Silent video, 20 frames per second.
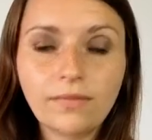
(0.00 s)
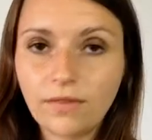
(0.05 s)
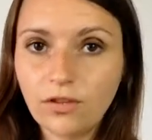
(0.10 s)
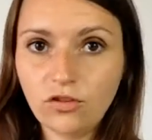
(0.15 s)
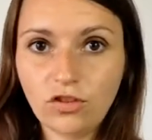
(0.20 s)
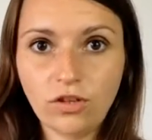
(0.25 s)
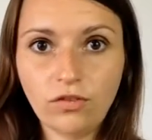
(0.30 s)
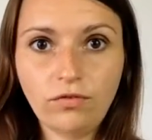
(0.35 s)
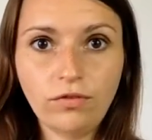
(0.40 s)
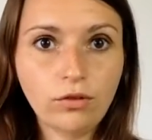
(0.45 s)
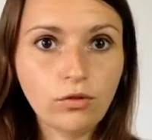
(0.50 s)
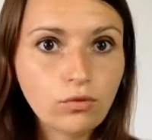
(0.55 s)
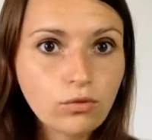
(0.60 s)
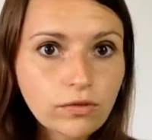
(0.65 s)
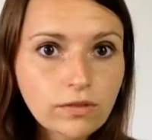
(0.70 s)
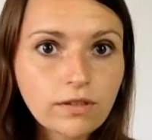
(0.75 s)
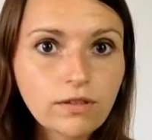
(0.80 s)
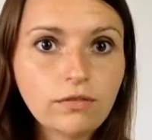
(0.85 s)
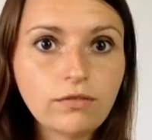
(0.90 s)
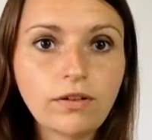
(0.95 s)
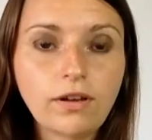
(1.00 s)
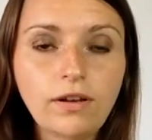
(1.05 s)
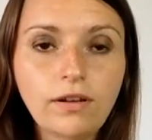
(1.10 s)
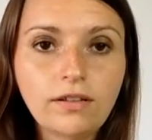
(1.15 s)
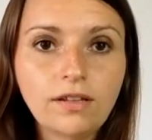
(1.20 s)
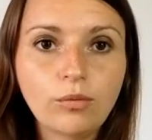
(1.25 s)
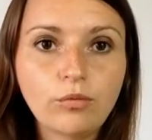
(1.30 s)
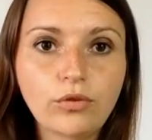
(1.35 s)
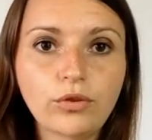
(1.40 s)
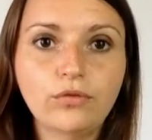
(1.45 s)
J'ai fait tout ce qu'il fallait
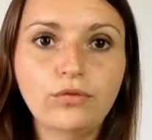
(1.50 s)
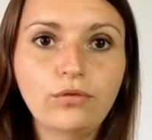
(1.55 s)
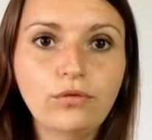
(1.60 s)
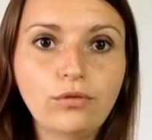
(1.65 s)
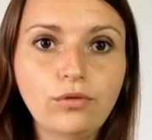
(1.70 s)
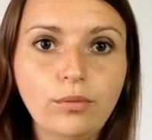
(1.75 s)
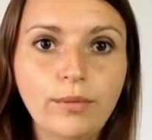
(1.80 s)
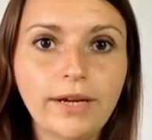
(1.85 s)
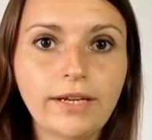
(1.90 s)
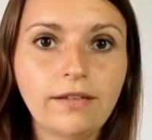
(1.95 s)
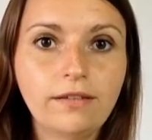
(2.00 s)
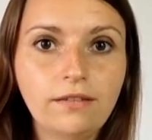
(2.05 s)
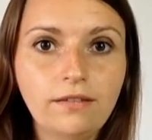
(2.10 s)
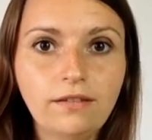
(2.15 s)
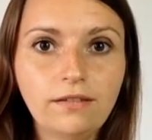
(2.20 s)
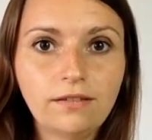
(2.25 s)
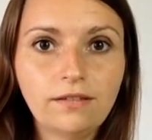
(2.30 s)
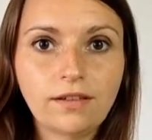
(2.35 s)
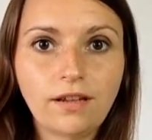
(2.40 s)
d'un point de vue euh, marketing,